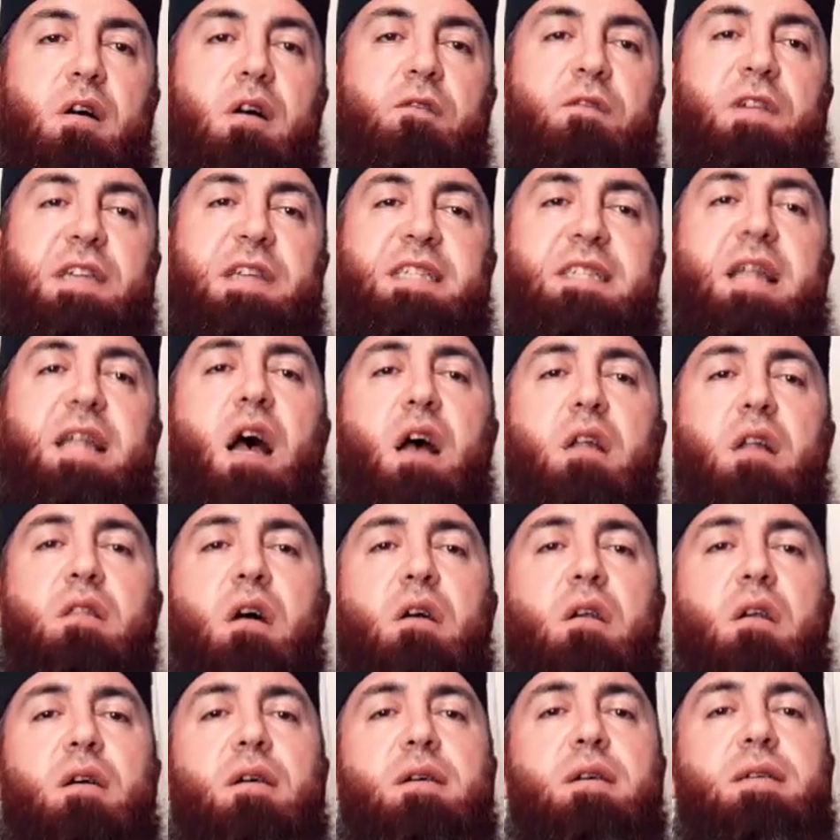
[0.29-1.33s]

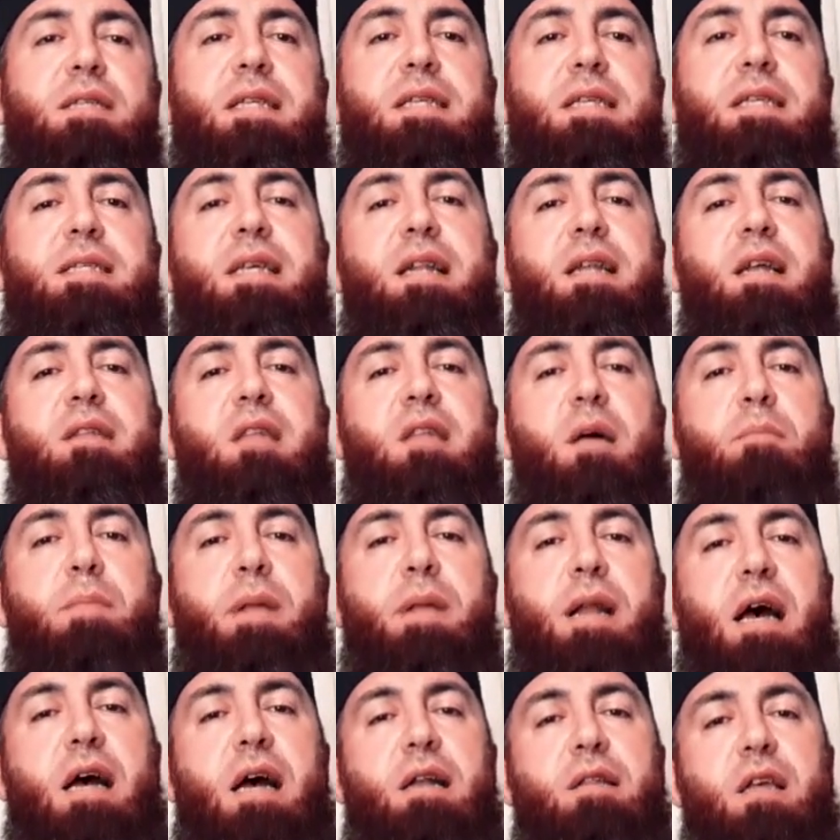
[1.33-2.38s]
فاستحضر سلسلة
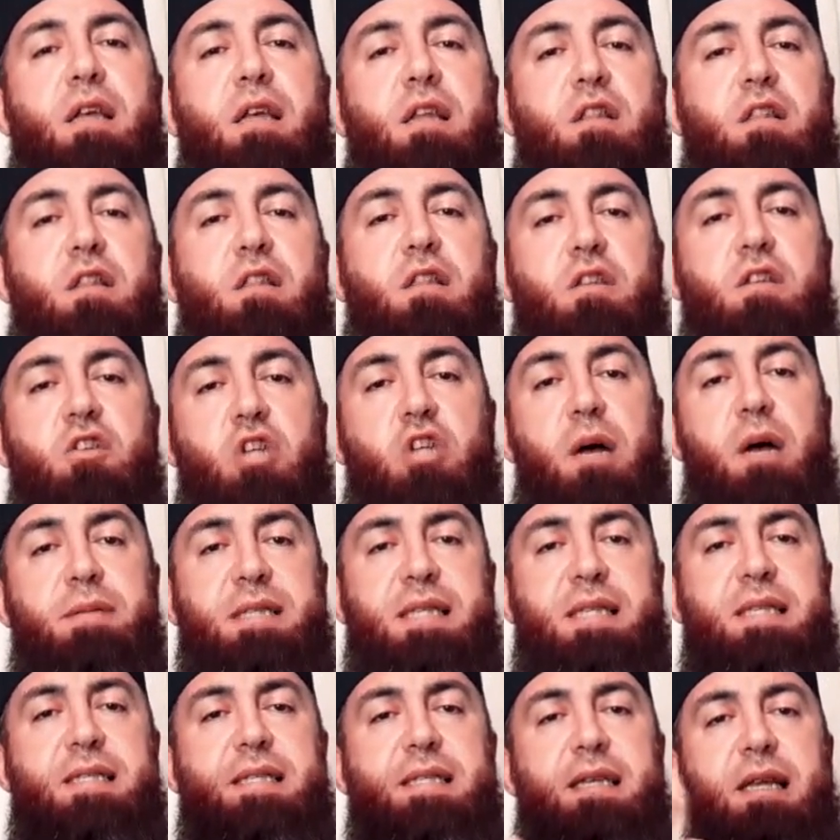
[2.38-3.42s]
من حديد جاب
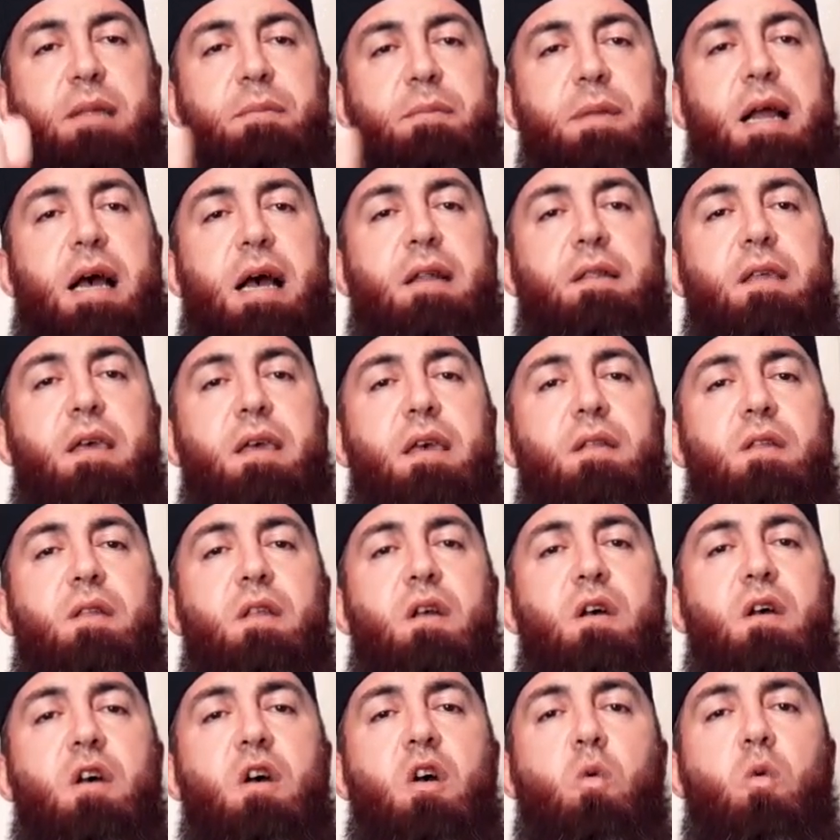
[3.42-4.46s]
سلسلة من حديد
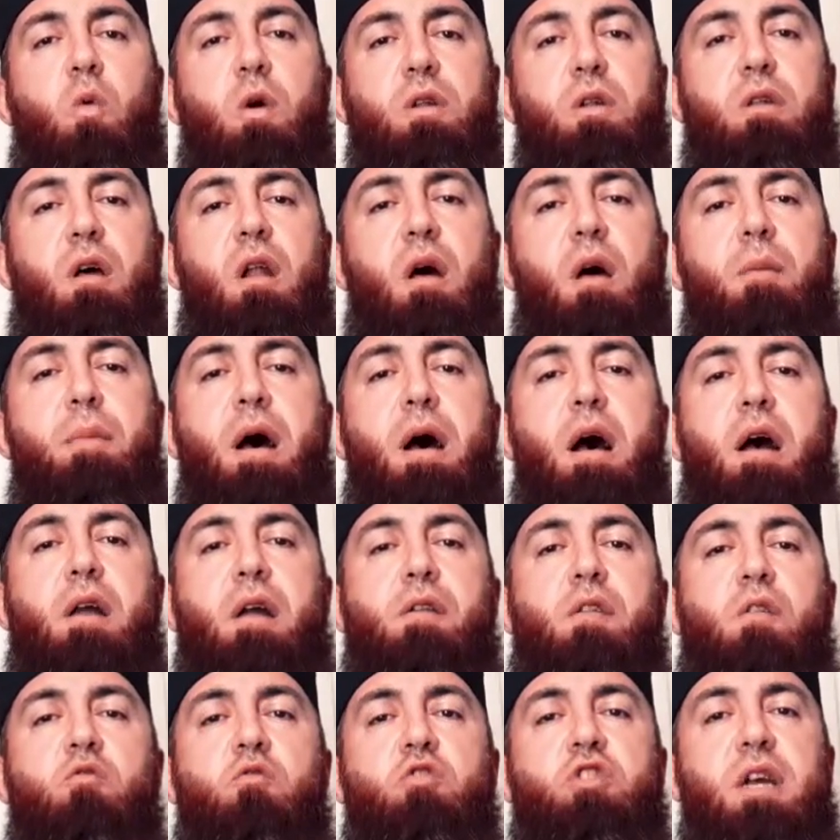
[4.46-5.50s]
وطلب أن
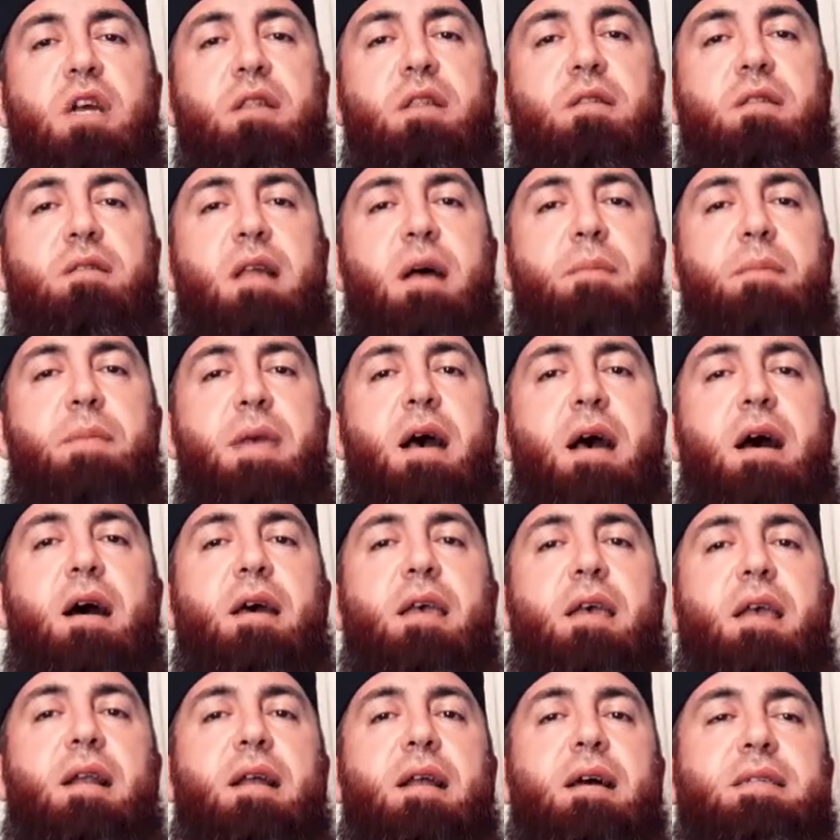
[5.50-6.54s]
يشد بها
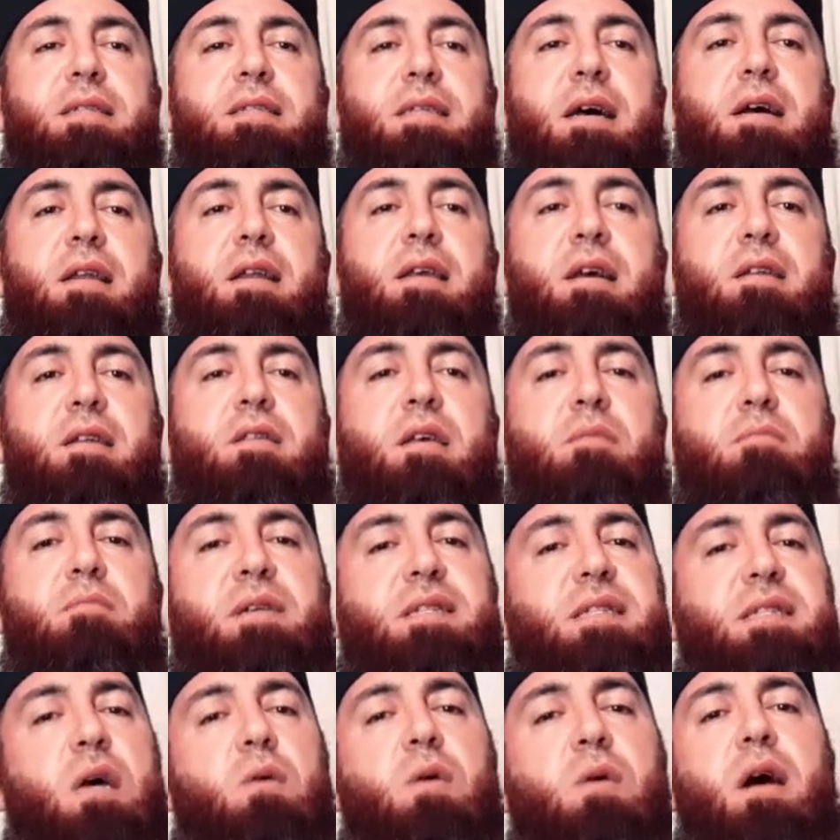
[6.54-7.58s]
إلى سارية من
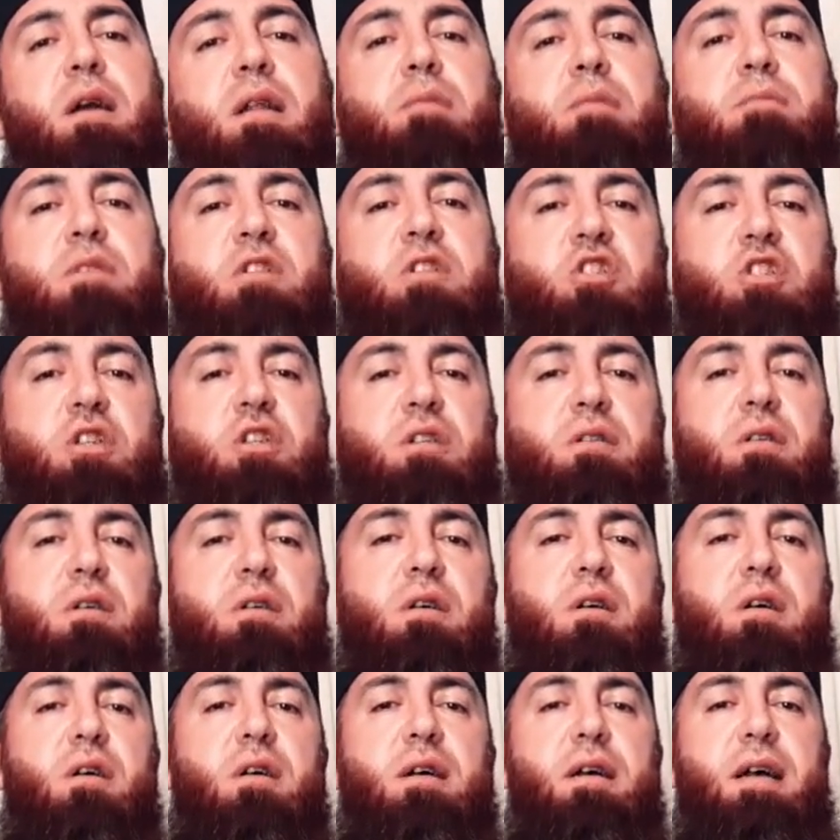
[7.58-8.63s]
سواري المسجد
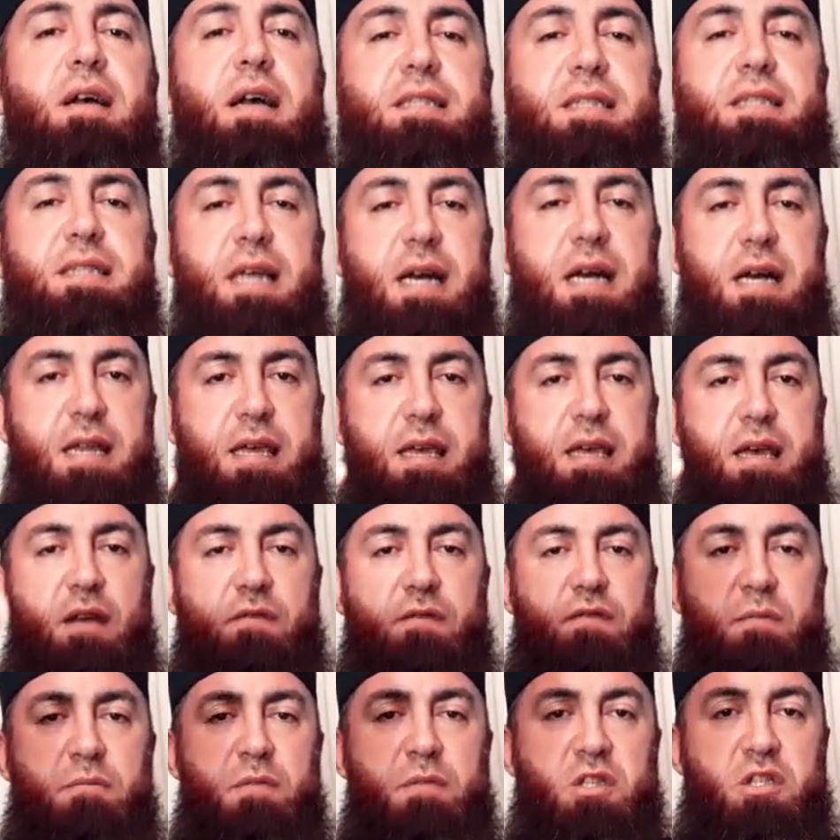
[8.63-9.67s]
السارية في
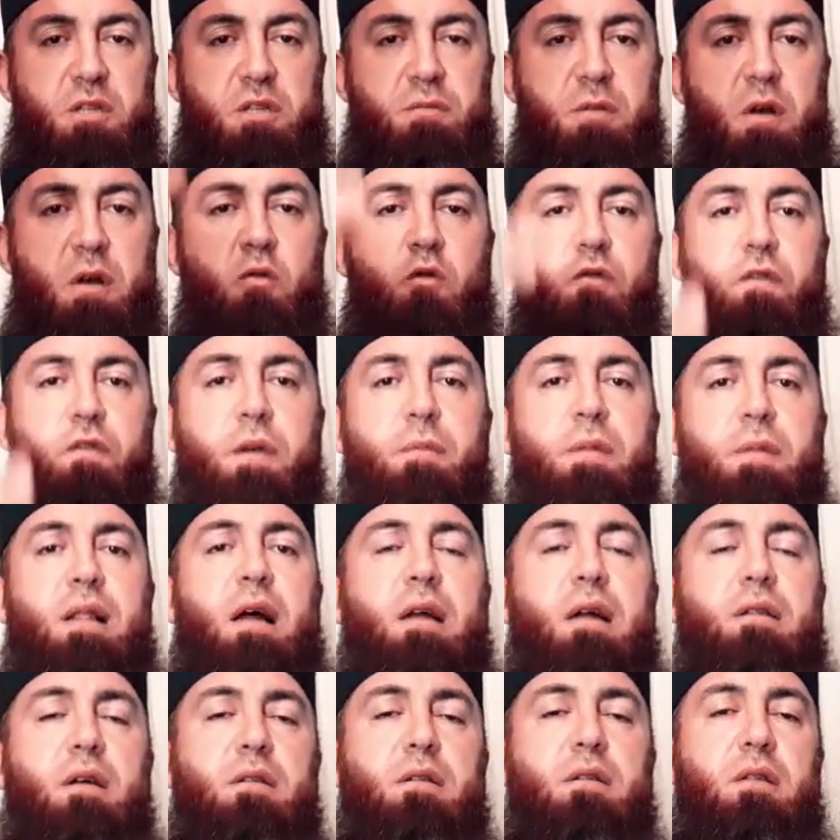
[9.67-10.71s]
المسجد معروفة مثل
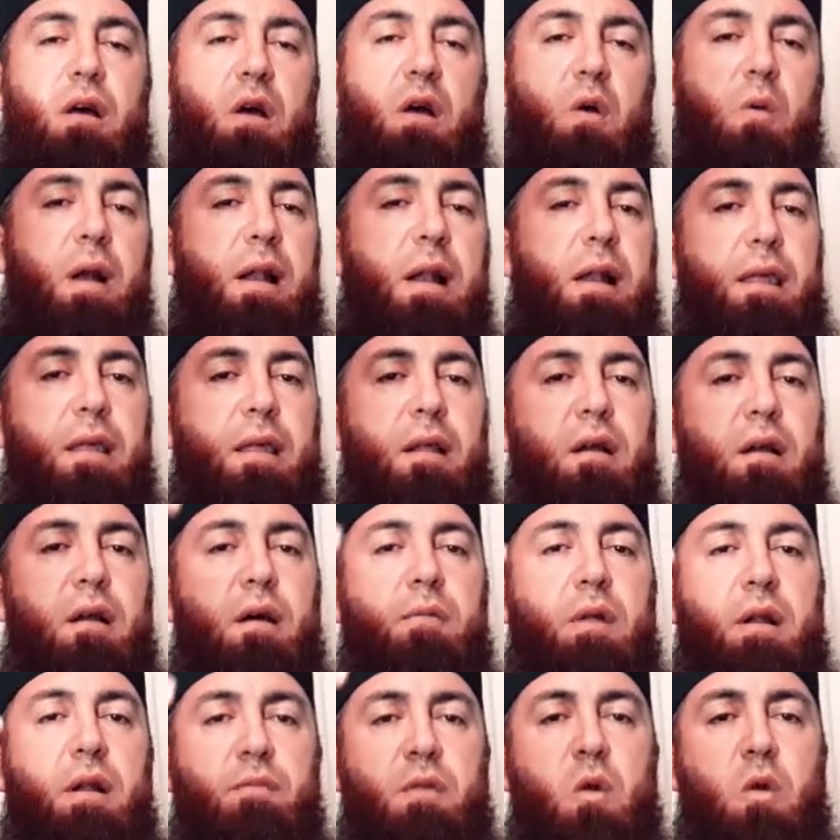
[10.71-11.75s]
عضاضة أخواني الكرام
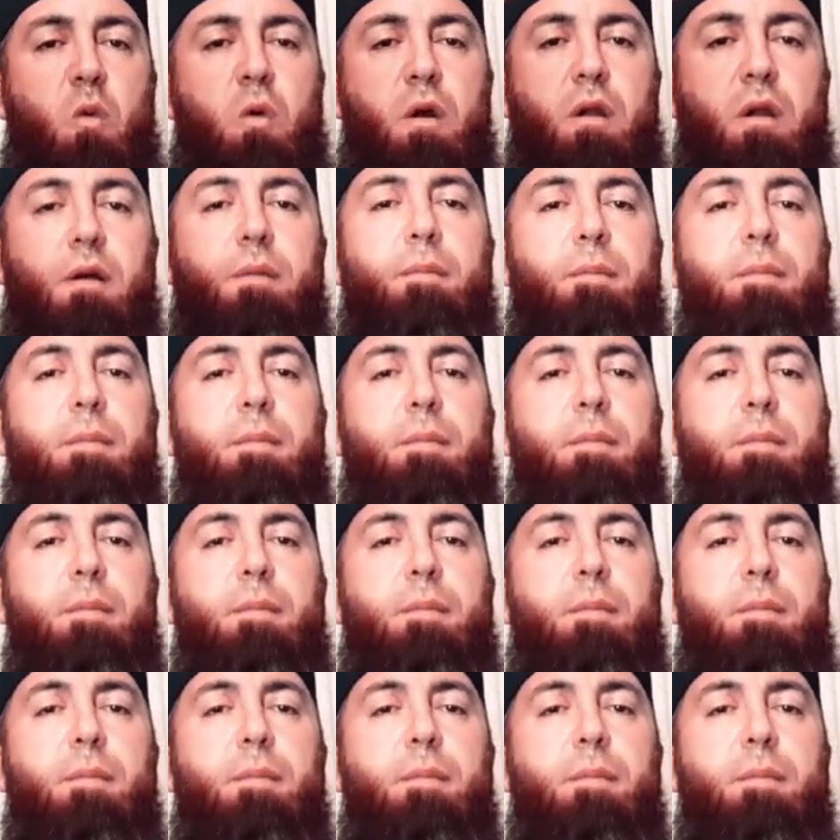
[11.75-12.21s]
المدورة